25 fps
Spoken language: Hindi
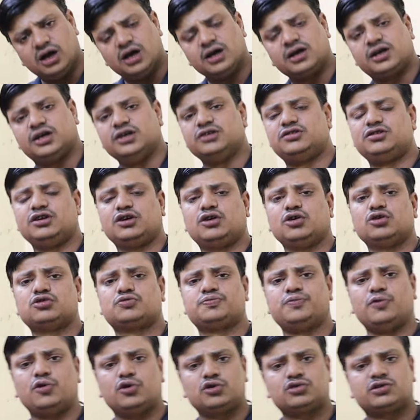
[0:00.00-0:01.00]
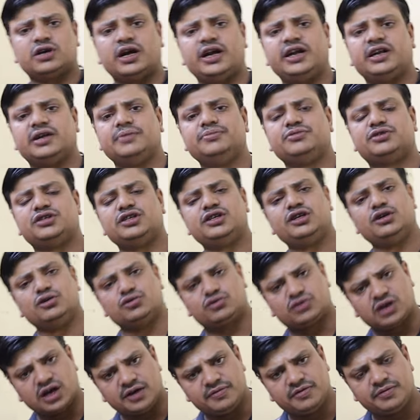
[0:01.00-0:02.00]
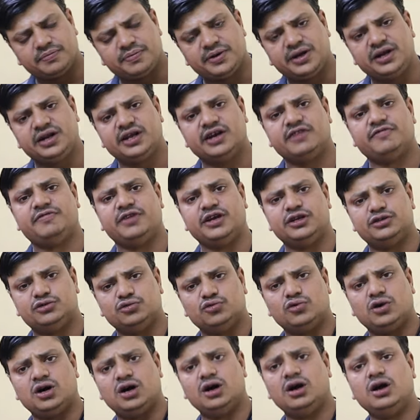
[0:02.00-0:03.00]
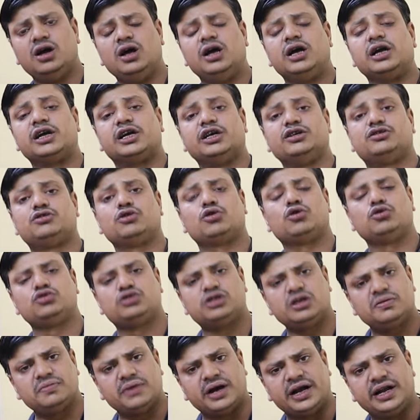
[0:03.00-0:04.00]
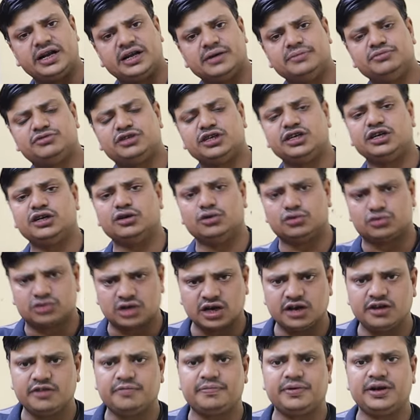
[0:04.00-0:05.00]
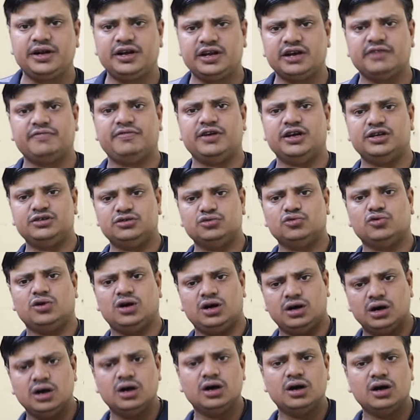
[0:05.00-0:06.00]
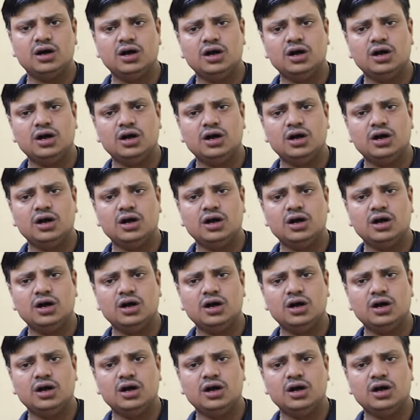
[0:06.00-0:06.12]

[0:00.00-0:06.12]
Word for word: मिल जाएगा किसी को स्पोर्ट्स आइटम चाहिए उसका भी पीडीएफ भेजूंगा किसी को जिम आइटम चाहिए उसका भी पीडीएफ भेजूंगा